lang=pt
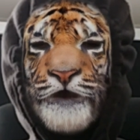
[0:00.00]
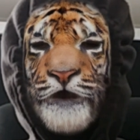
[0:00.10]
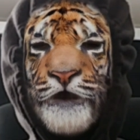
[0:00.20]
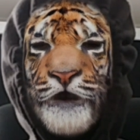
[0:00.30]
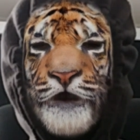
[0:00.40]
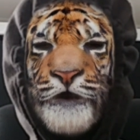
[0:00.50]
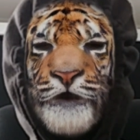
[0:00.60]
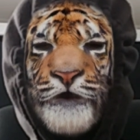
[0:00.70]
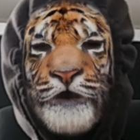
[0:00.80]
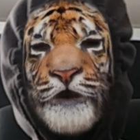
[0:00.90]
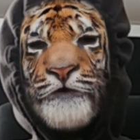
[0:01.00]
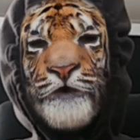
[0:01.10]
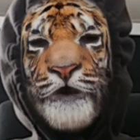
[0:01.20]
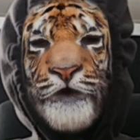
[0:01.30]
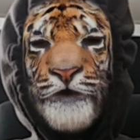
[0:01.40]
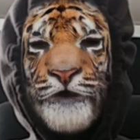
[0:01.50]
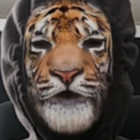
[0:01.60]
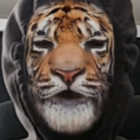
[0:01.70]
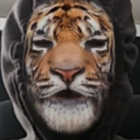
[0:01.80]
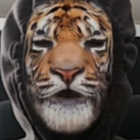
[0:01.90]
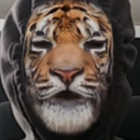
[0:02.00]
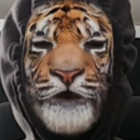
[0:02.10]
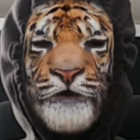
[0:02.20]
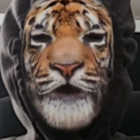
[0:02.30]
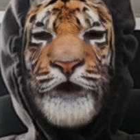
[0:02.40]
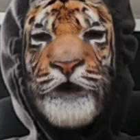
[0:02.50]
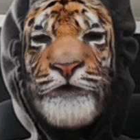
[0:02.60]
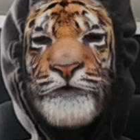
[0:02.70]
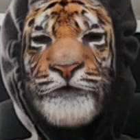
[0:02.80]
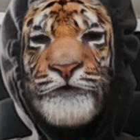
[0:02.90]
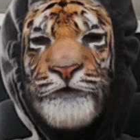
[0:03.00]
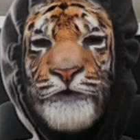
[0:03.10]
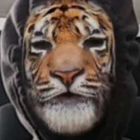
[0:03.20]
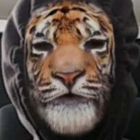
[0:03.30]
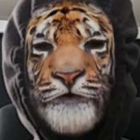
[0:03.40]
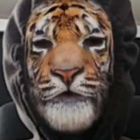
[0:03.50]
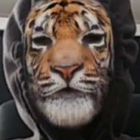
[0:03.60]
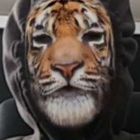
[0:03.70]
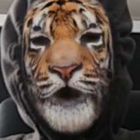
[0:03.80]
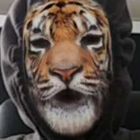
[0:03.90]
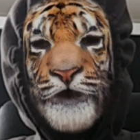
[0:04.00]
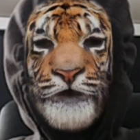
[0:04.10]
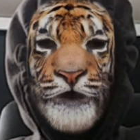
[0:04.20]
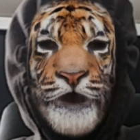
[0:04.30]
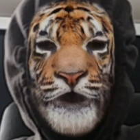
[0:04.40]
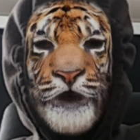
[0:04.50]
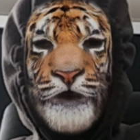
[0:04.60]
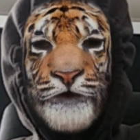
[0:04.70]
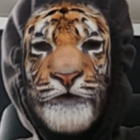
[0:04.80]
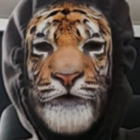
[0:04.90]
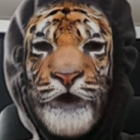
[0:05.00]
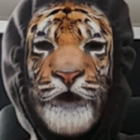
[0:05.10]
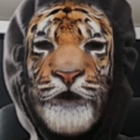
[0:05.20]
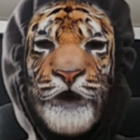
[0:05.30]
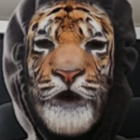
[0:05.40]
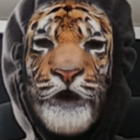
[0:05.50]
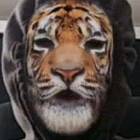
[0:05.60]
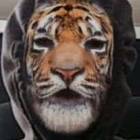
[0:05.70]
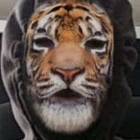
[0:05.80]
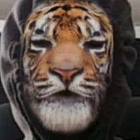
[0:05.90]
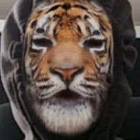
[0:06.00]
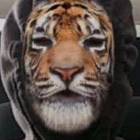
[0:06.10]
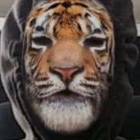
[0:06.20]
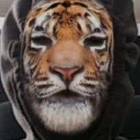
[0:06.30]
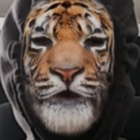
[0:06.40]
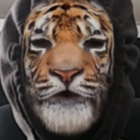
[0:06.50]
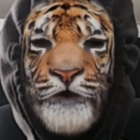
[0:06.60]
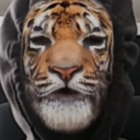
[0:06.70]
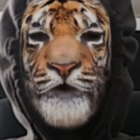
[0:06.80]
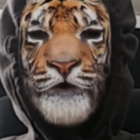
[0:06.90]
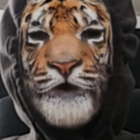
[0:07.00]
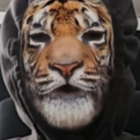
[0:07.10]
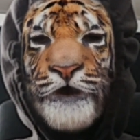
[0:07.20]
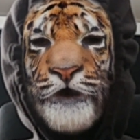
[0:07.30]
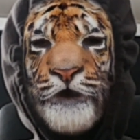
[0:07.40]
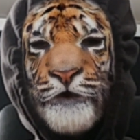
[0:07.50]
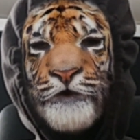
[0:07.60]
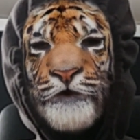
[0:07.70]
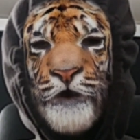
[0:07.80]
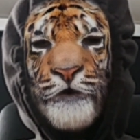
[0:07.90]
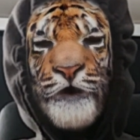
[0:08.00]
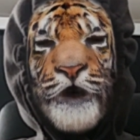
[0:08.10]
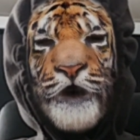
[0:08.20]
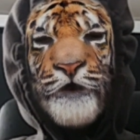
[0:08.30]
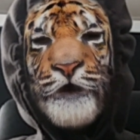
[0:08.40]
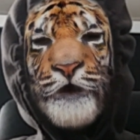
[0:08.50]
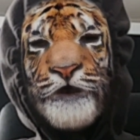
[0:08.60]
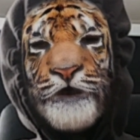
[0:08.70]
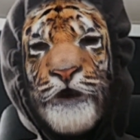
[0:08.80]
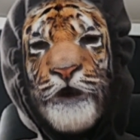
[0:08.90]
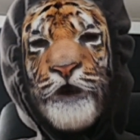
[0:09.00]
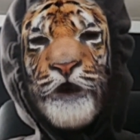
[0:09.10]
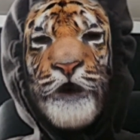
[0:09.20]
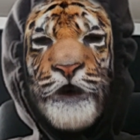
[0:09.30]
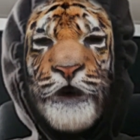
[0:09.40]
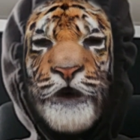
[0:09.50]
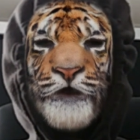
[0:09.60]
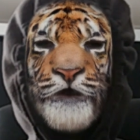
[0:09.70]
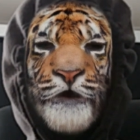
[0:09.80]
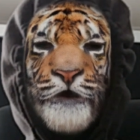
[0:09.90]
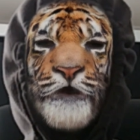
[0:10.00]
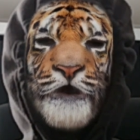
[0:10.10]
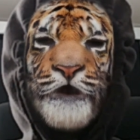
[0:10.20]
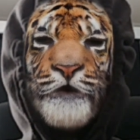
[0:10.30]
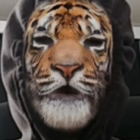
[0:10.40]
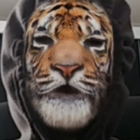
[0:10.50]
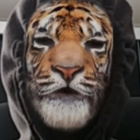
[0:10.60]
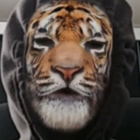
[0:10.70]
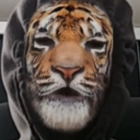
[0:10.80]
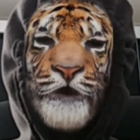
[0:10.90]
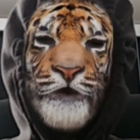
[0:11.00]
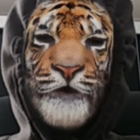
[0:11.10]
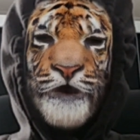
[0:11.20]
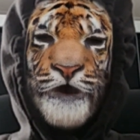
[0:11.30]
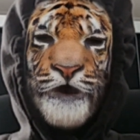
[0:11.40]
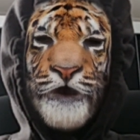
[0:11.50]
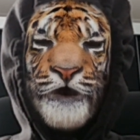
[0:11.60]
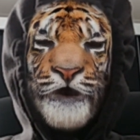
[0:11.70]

realmente você ficar parado, estagnado. Né? E também pedir desculpas aí, pessoal, porque realmente é, a gente não conseguiu manter um ritmo de